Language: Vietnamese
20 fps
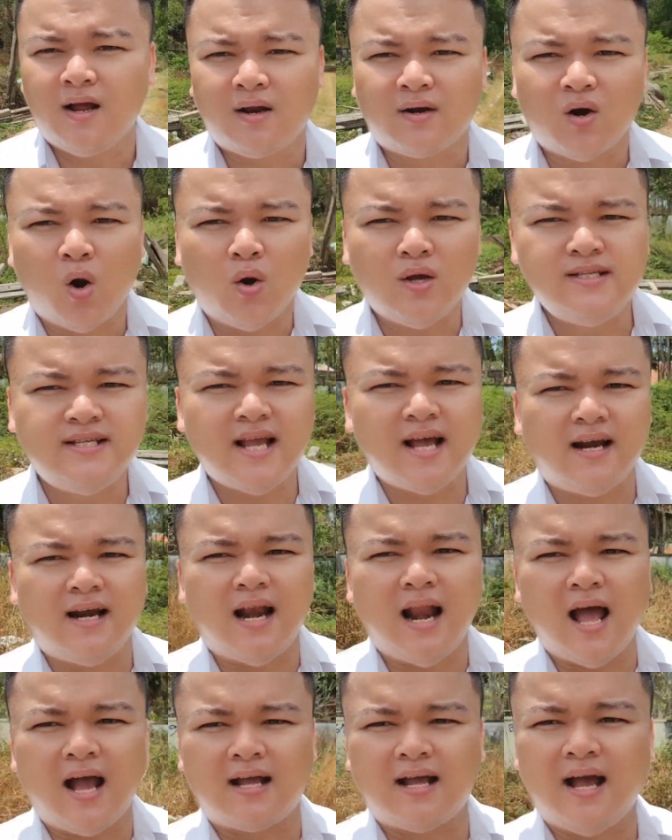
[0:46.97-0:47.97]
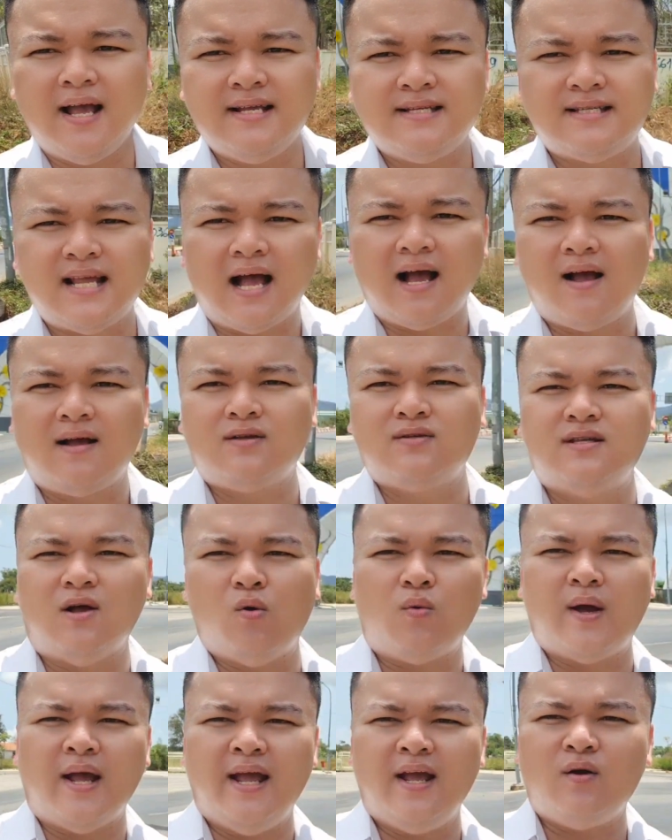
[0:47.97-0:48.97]
Đối diện là cây xăng
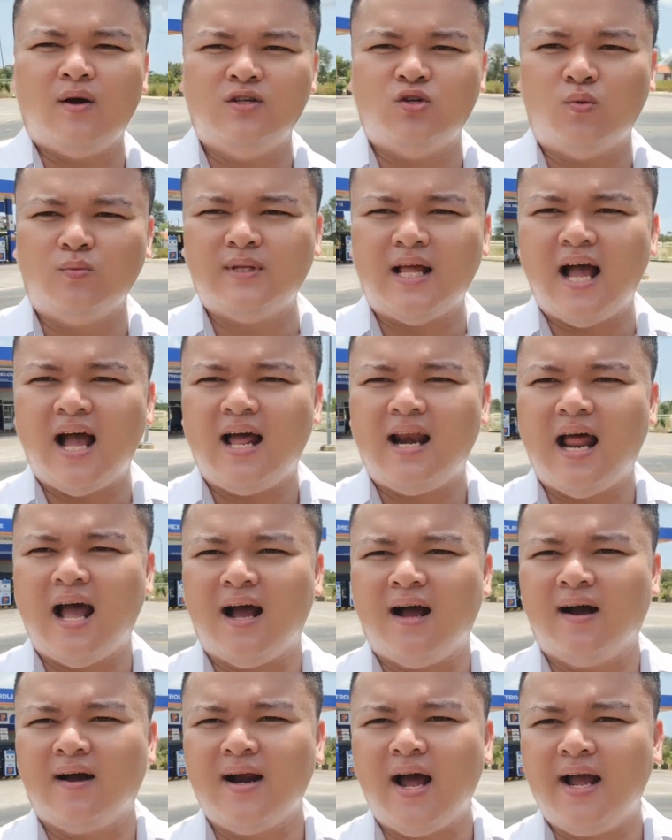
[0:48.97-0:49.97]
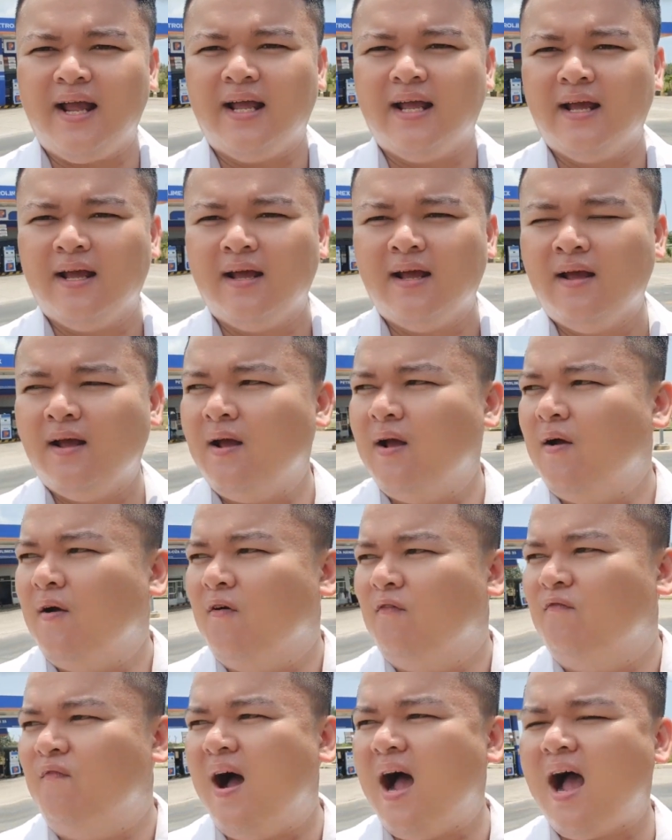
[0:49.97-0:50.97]
dầu khí của chúng ta là ở đây.
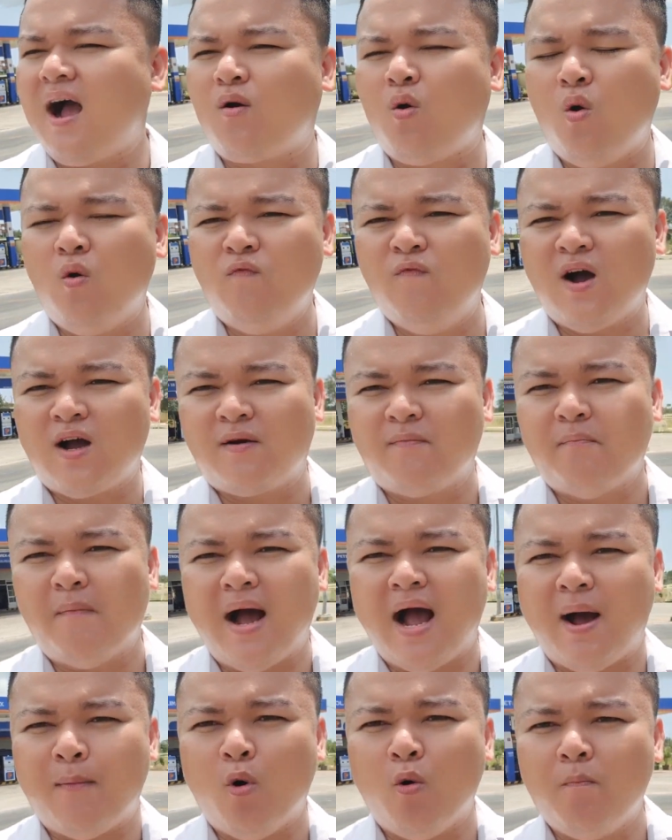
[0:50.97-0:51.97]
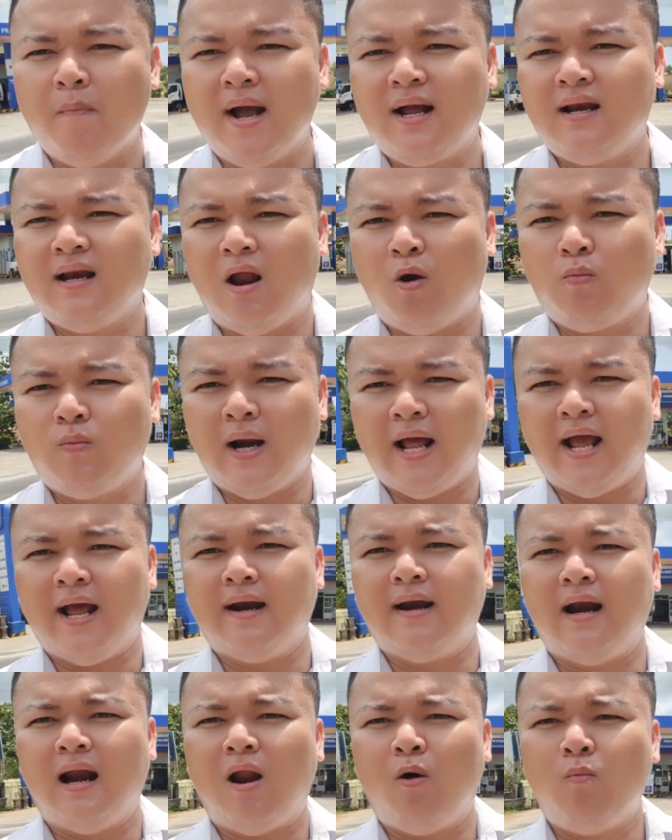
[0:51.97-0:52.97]
Và khu vực mà Bùng Binh, Long
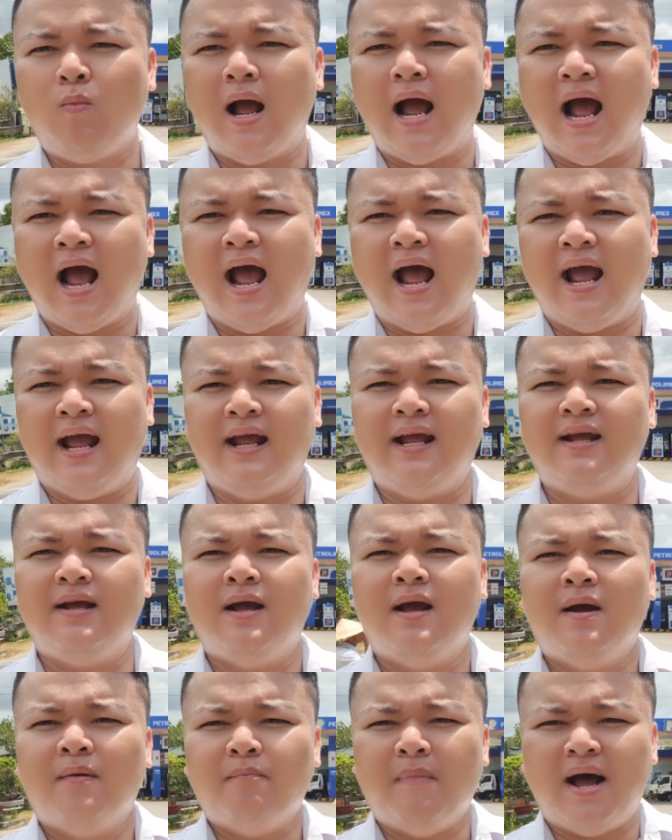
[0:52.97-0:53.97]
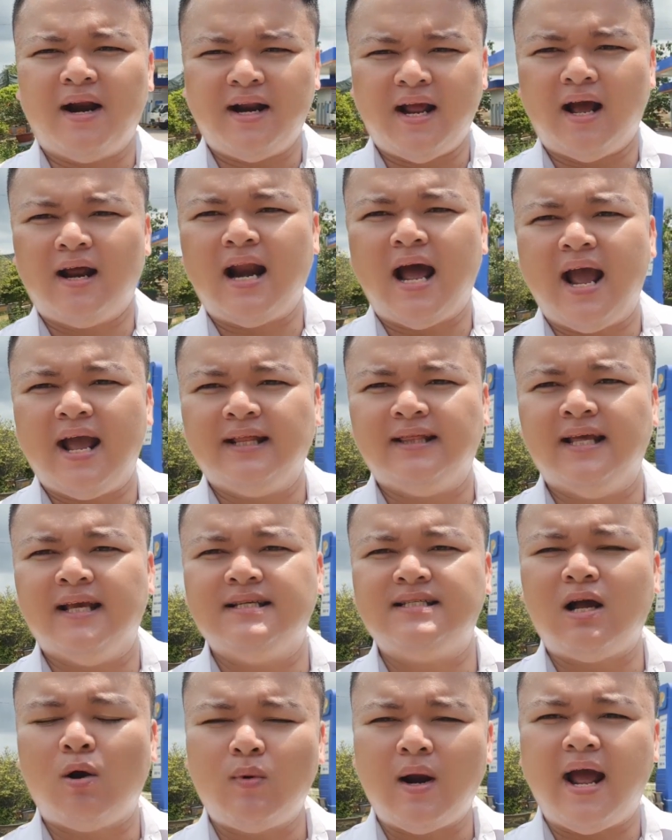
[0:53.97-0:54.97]
Điền, Long Hải, Bà Rịa này thì
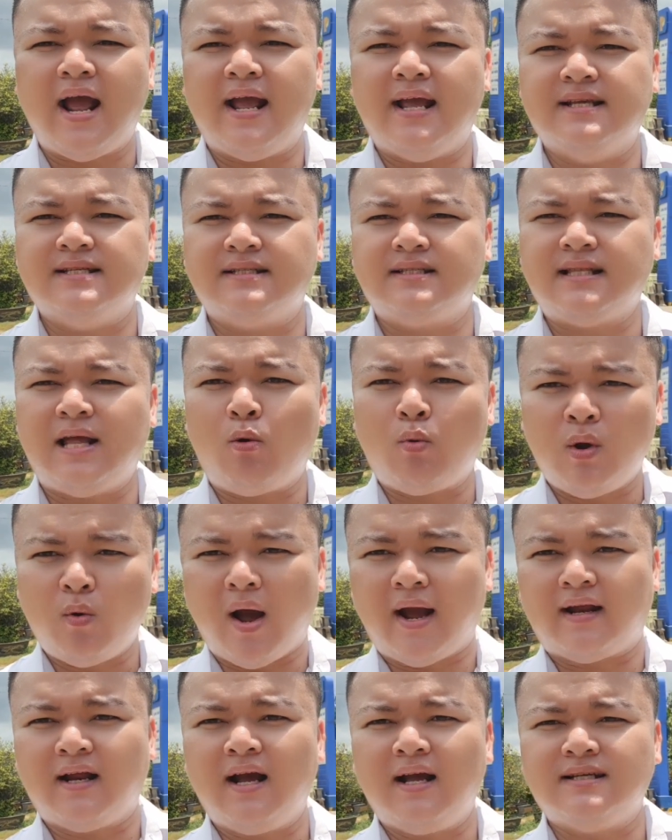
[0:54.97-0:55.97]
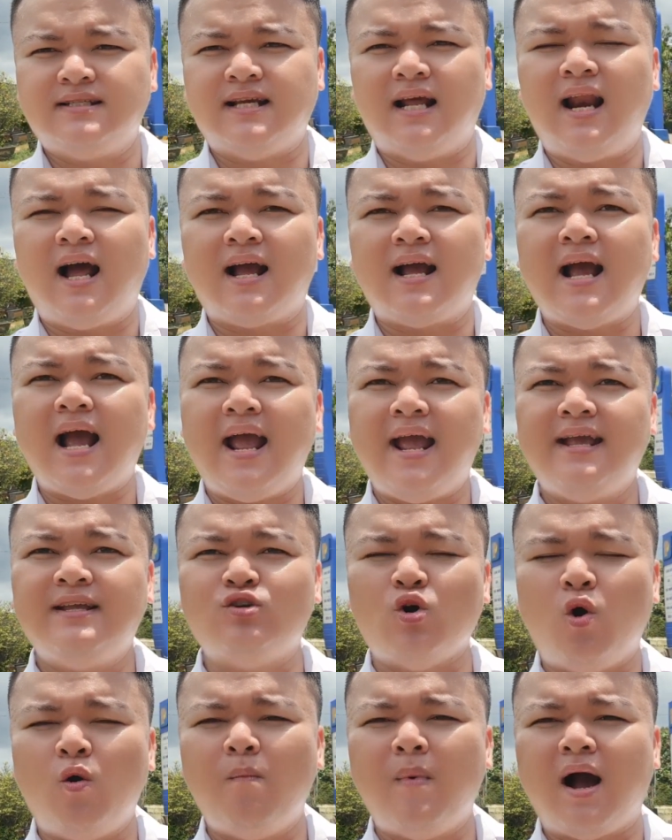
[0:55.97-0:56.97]
sau này theo quy hoạch á, sẽ là ngay
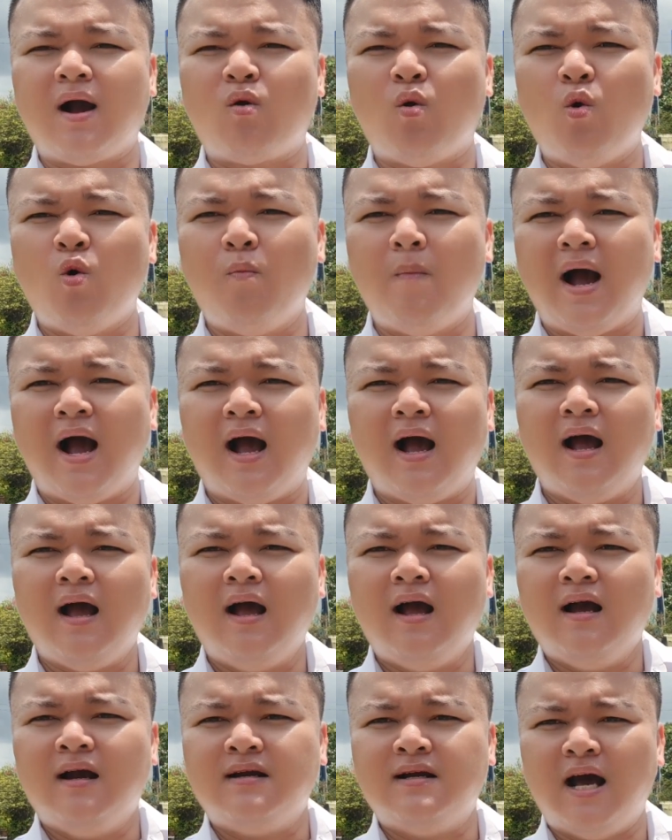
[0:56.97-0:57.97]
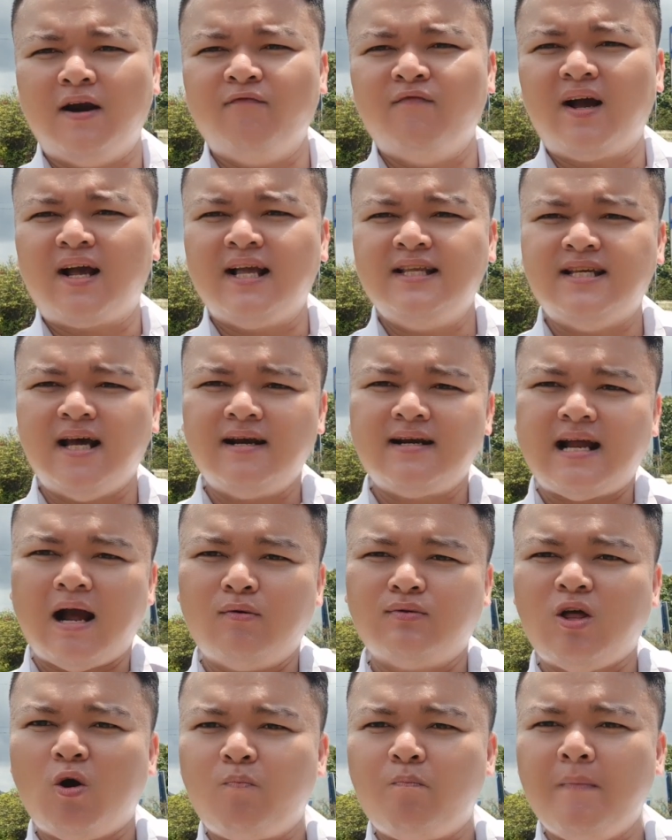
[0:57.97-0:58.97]
chỗ mà khu mà gần với cái chân
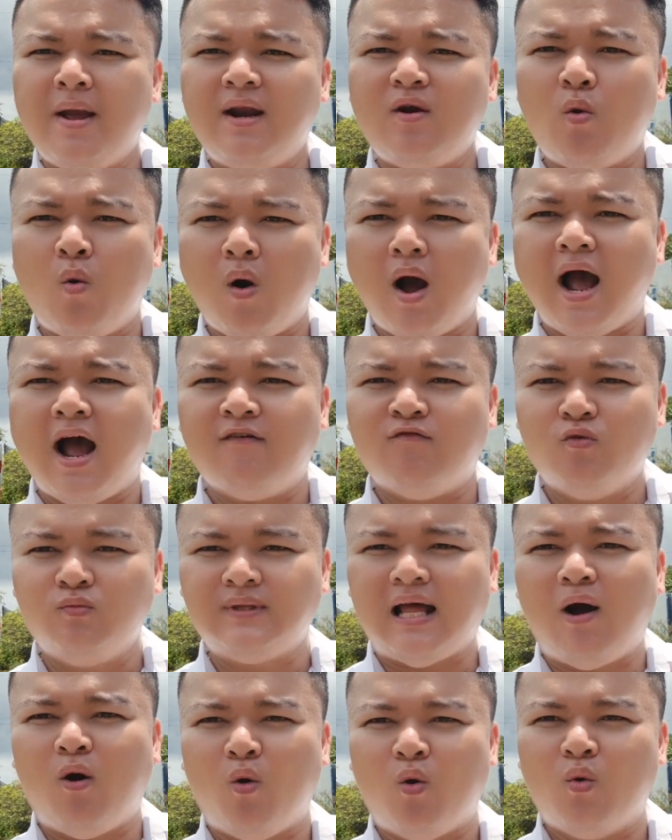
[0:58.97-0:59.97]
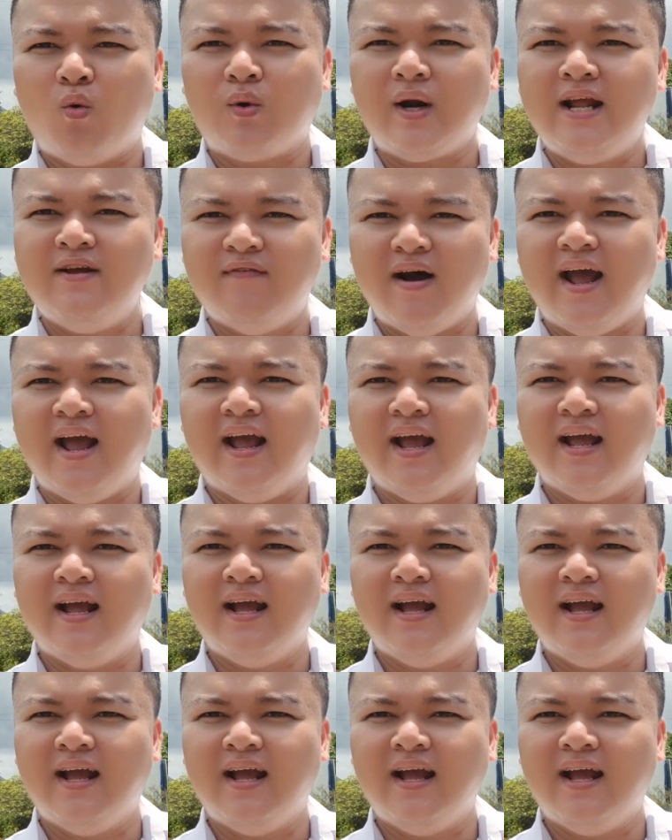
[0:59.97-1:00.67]
cao tốc Biên Hòa Vũng Tàu đi về